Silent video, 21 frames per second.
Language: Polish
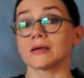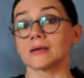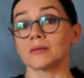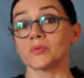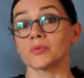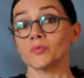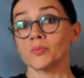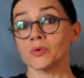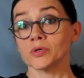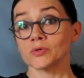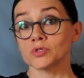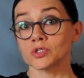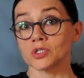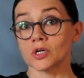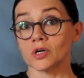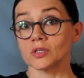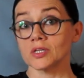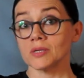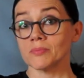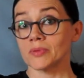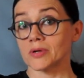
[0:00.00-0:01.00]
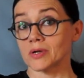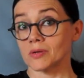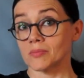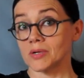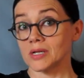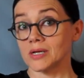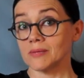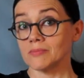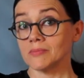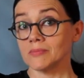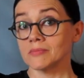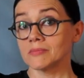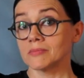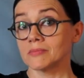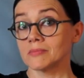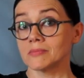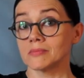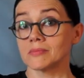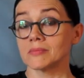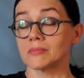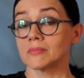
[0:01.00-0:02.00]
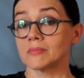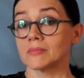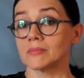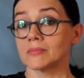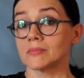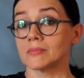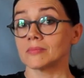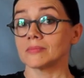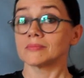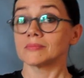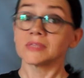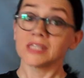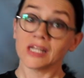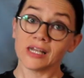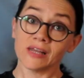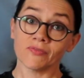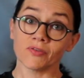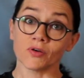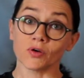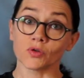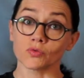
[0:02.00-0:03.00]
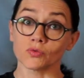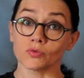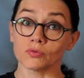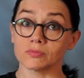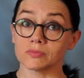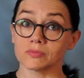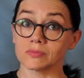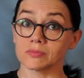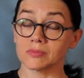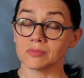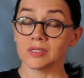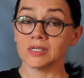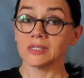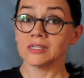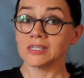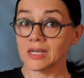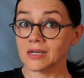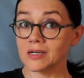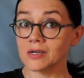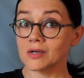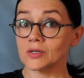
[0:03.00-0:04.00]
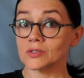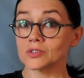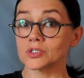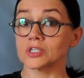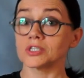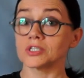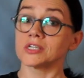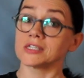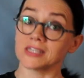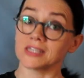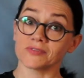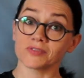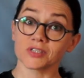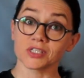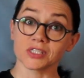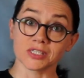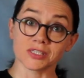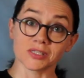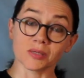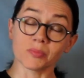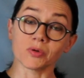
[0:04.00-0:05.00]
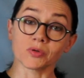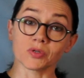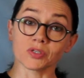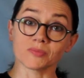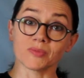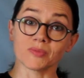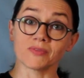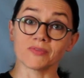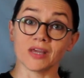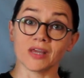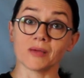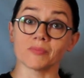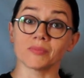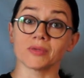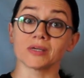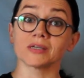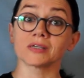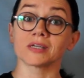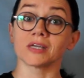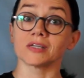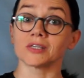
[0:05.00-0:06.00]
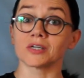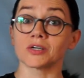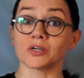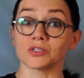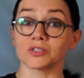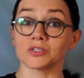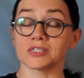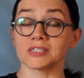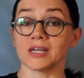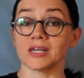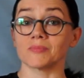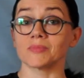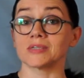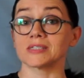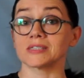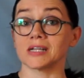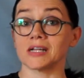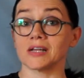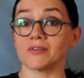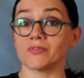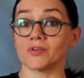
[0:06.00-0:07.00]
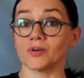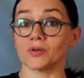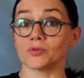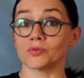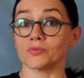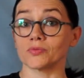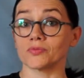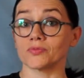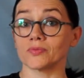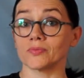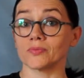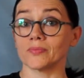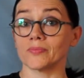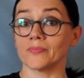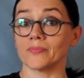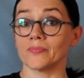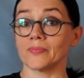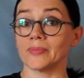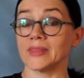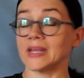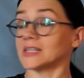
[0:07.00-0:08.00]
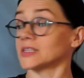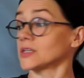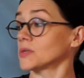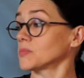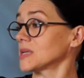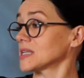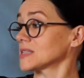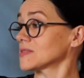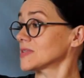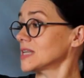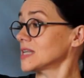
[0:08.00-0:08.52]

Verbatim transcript: był poruszony problem telefonu, i tego, że nie zawsze ze sobą rozmawiamy, kiedy korzystamy z telefonów. Natomiast w